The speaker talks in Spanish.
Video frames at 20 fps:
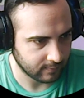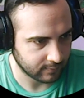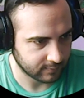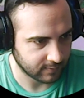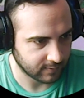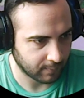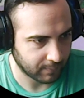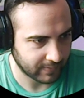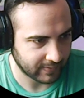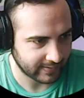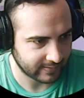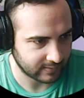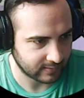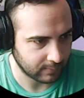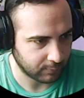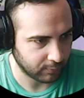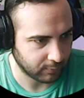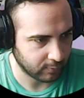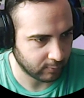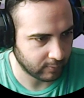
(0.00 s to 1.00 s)
O sea, para el
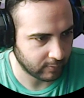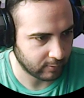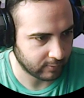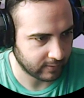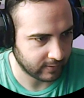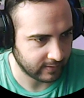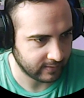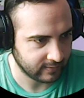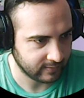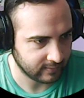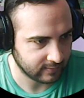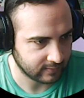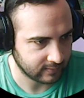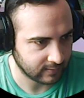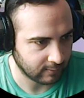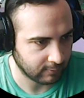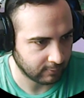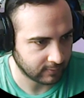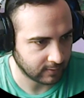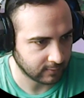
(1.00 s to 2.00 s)
tipo de juego que es,
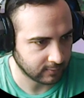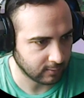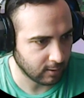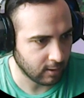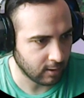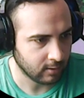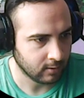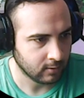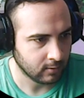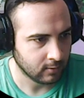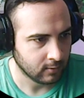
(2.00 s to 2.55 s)
está bastante... ¡Ah!